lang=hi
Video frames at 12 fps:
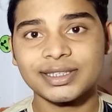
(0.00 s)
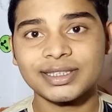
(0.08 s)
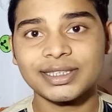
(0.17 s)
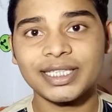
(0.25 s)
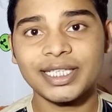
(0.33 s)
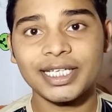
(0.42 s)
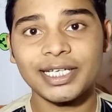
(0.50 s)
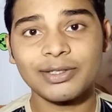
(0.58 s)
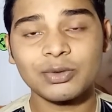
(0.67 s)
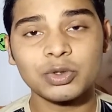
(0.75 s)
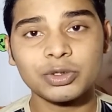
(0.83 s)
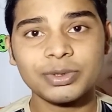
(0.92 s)
सकते हैं
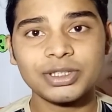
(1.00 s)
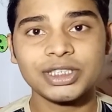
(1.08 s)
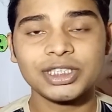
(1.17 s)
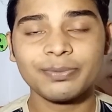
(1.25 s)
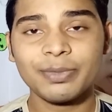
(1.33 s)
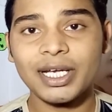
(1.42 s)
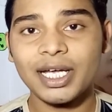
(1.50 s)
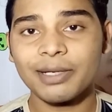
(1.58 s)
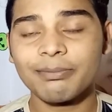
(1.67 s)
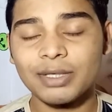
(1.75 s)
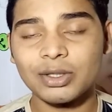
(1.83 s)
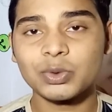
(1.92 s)
कोई भी चीज़ बिना
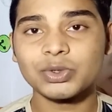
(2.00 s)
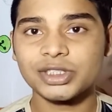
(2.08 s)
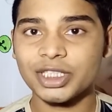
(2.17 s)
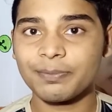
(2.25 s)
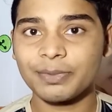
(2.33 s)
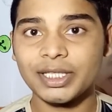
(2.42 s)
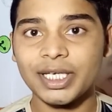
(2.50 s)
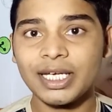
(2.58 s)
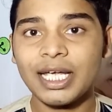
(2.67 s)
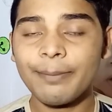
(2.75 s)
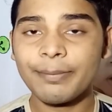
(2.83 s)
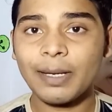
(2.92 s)
नंबर को सेव किए
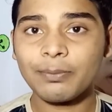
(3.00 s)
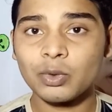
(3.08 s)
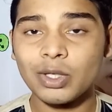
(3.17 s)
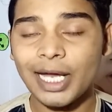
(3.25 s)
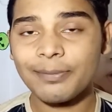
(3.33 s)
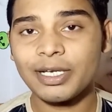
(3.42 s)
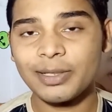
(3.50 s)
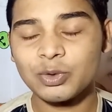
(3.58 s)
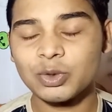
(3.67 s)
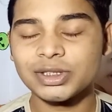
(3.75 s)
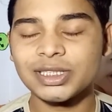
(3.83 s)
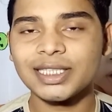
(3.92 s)
मैं आपको लाइव
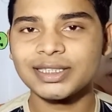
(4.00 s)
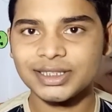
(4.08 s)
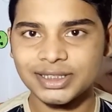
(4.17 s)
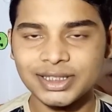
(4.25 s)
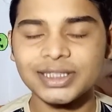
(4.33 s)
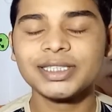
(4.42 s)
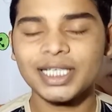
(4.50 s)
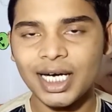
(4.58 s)
डेमो के साथ ये चीज़